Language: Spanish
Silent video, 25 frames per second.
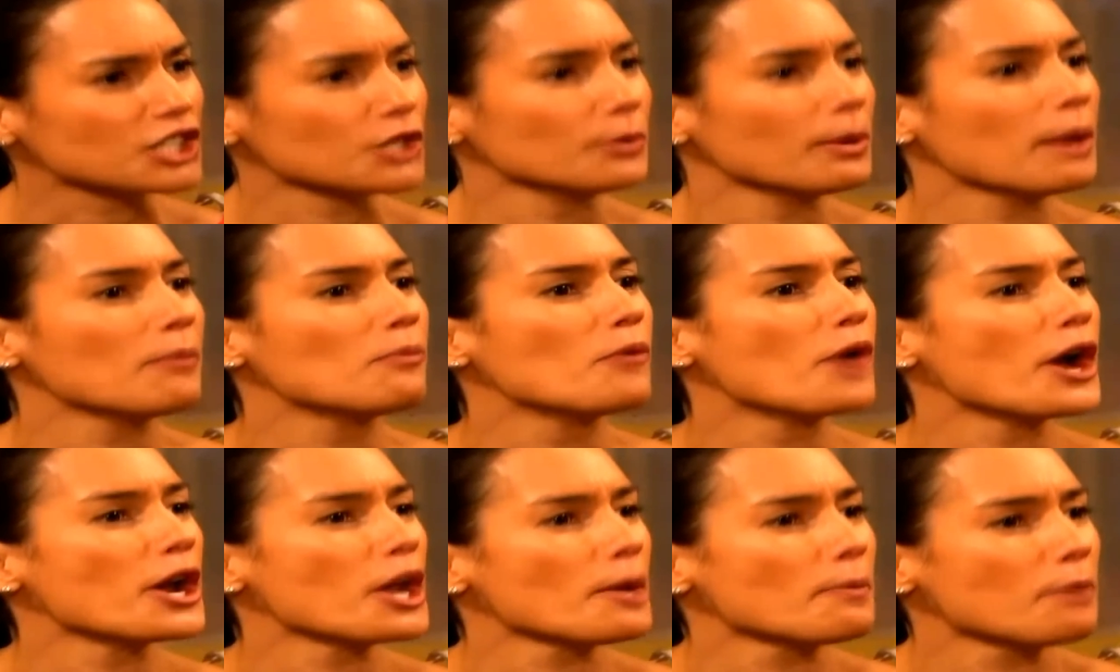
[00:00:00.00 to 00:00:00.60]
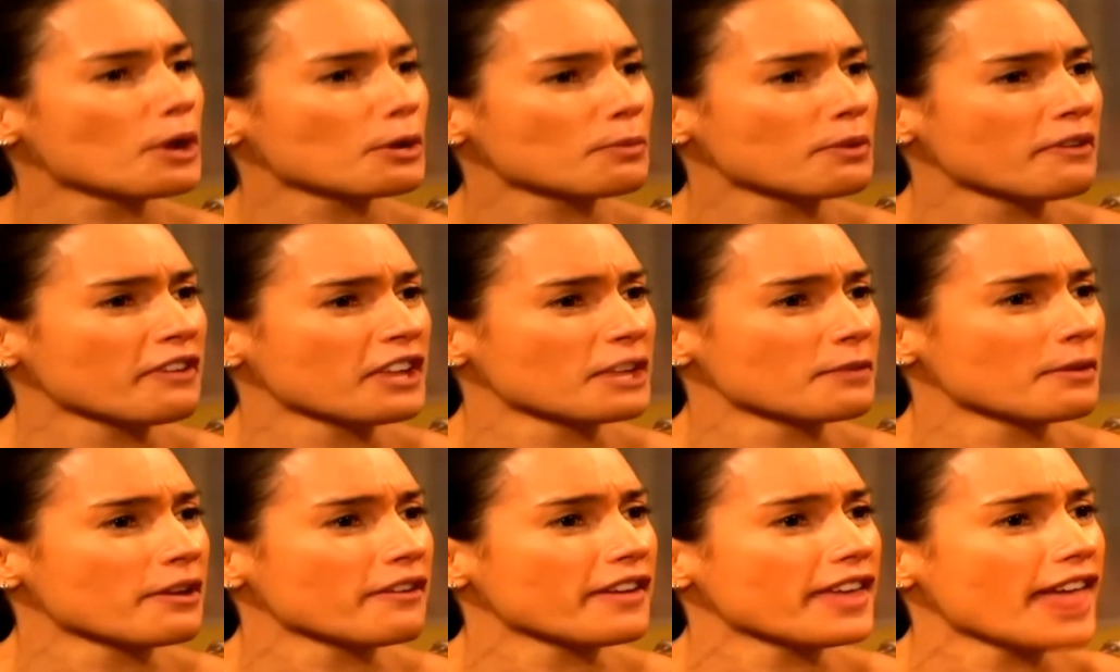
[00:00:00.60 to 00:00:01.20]
¿Que yo me muero por
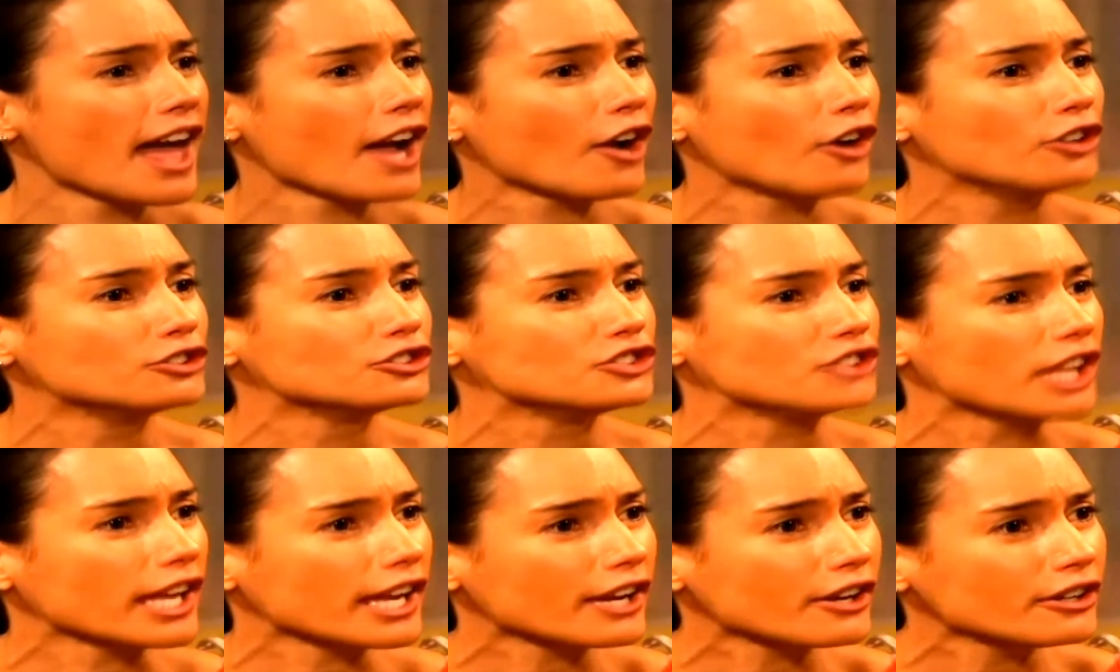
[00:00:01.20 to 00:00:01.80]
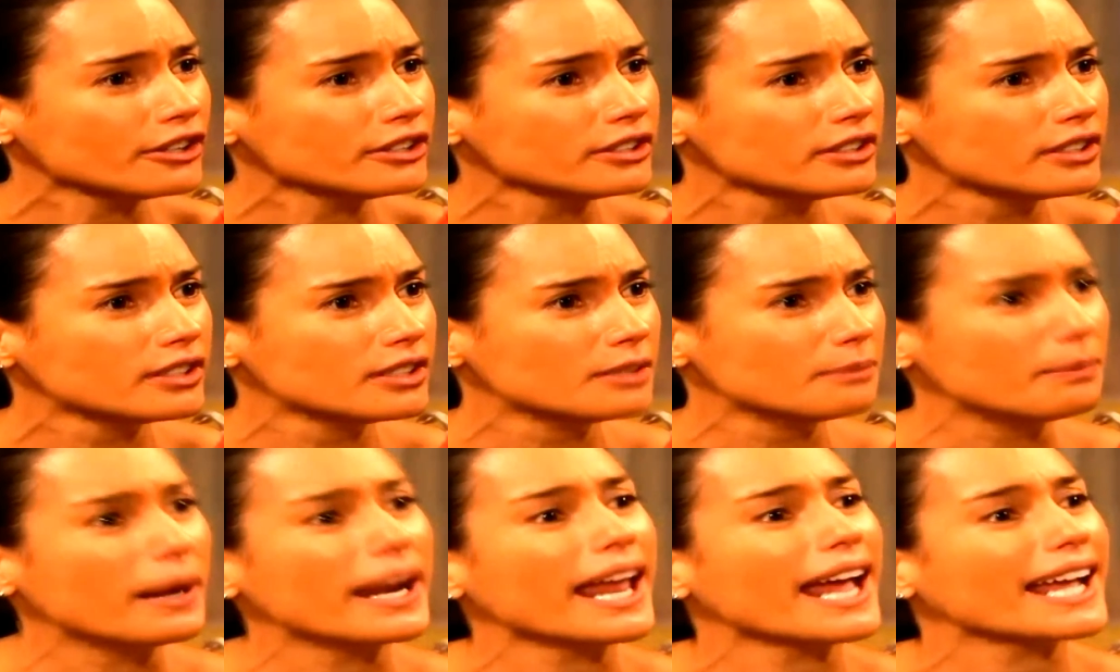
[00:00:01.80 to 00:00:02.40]
vivir mi vida contigo?
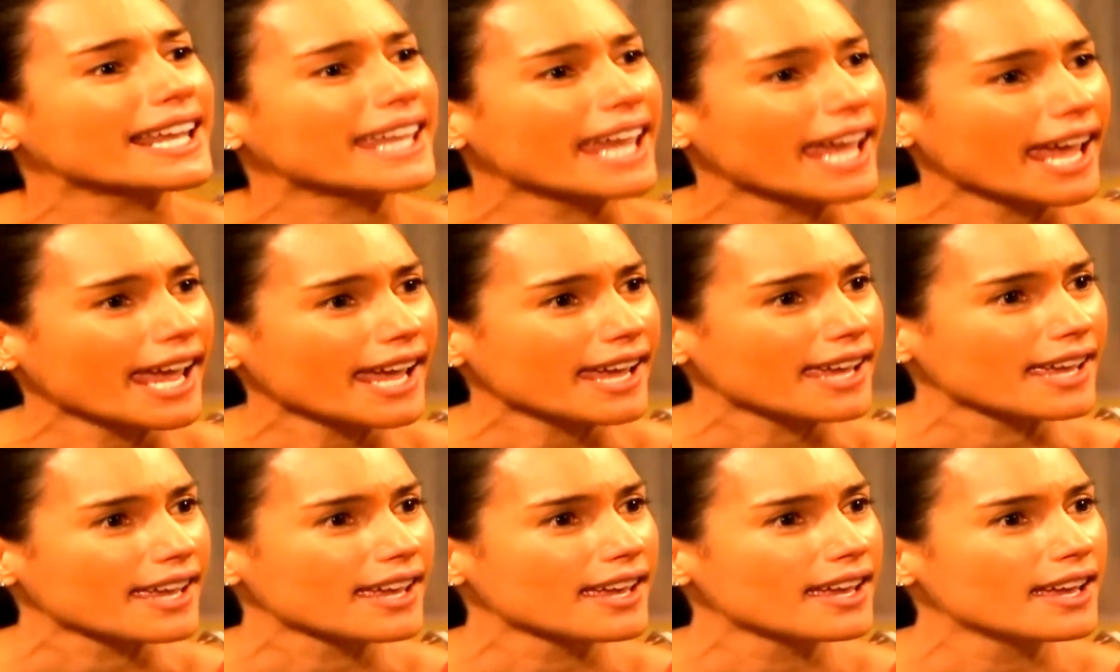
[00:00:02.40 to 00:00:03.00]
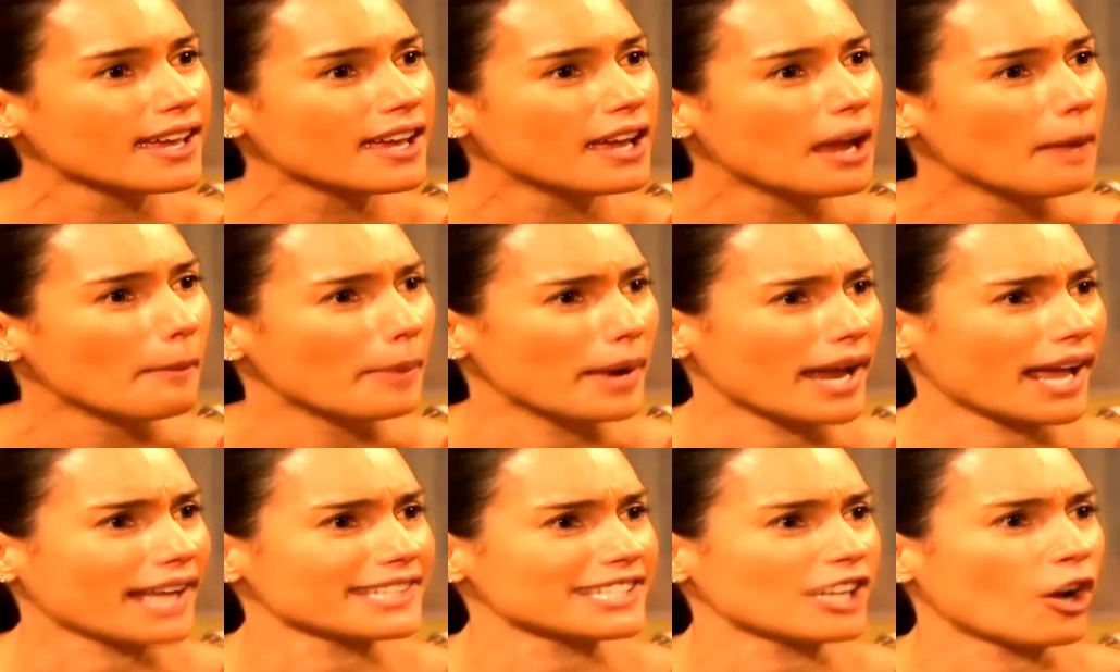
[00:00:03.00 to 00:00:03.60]
¿Para qué?
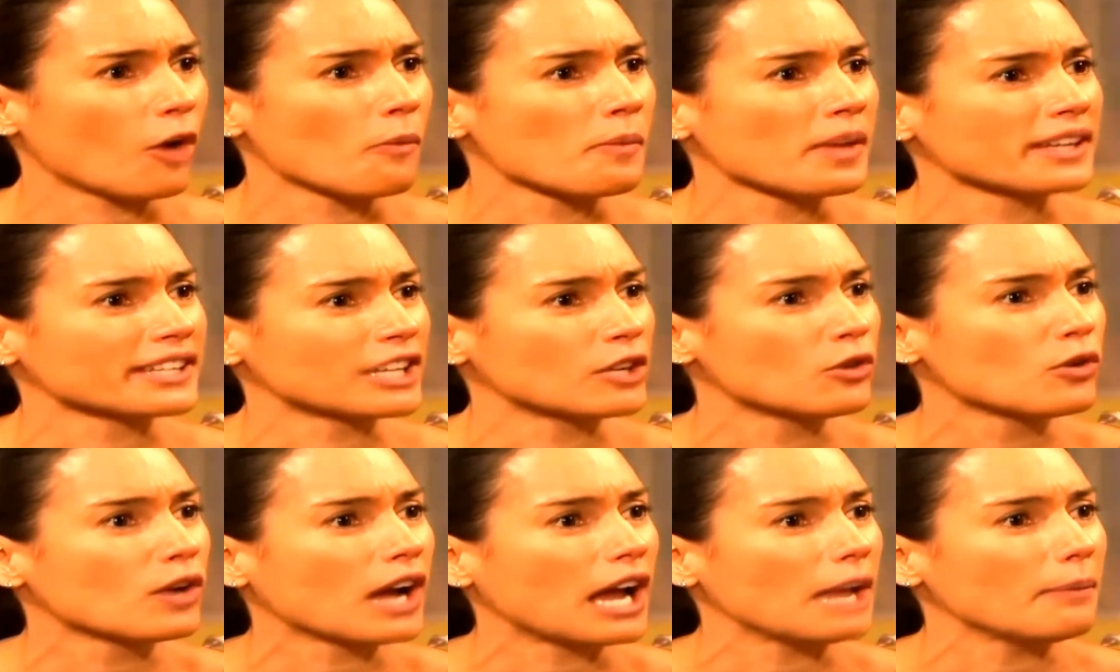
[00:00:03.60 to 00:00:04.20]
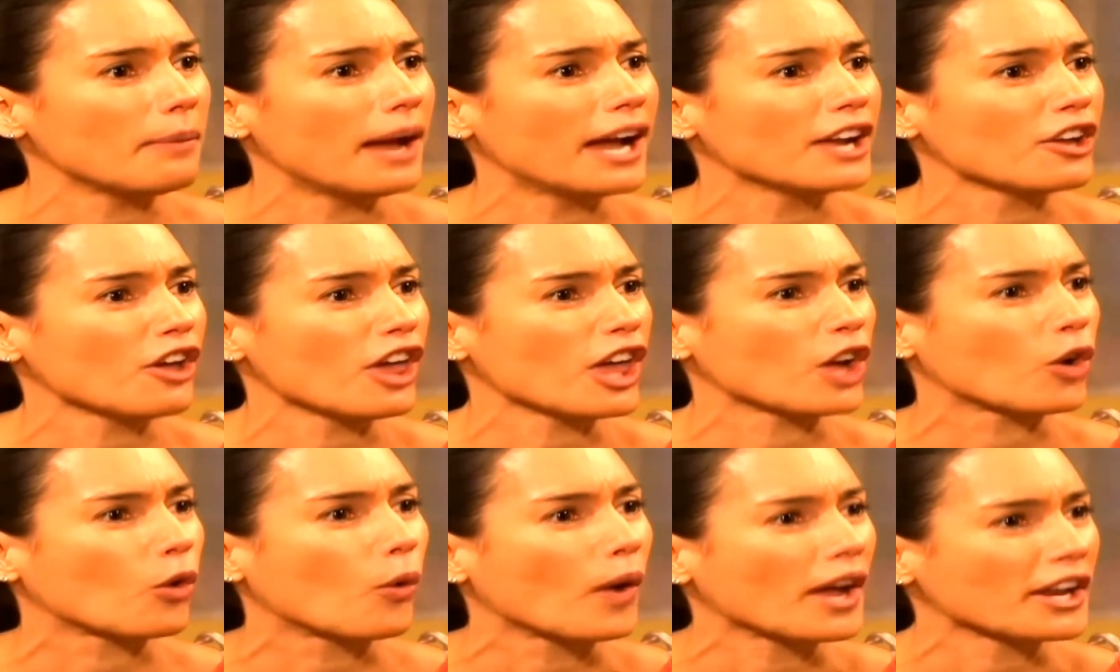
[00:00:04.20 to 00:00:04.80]
¿Para que se convierta en un
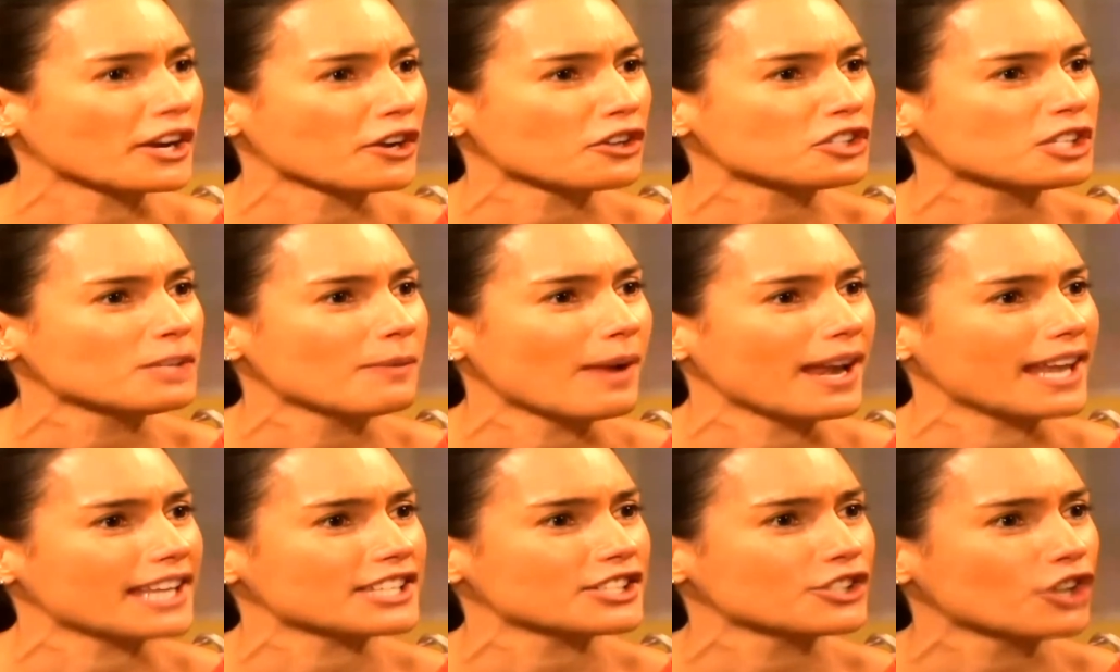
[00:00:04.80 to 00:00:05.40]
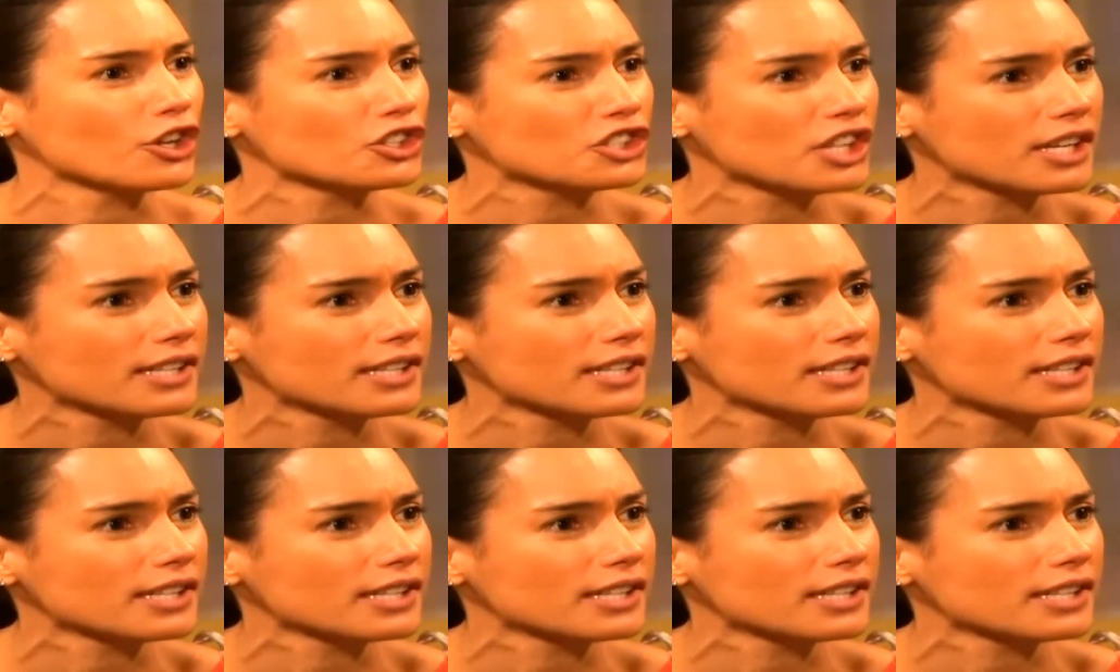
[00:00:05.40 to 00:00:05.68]
calvario de cuernos y malas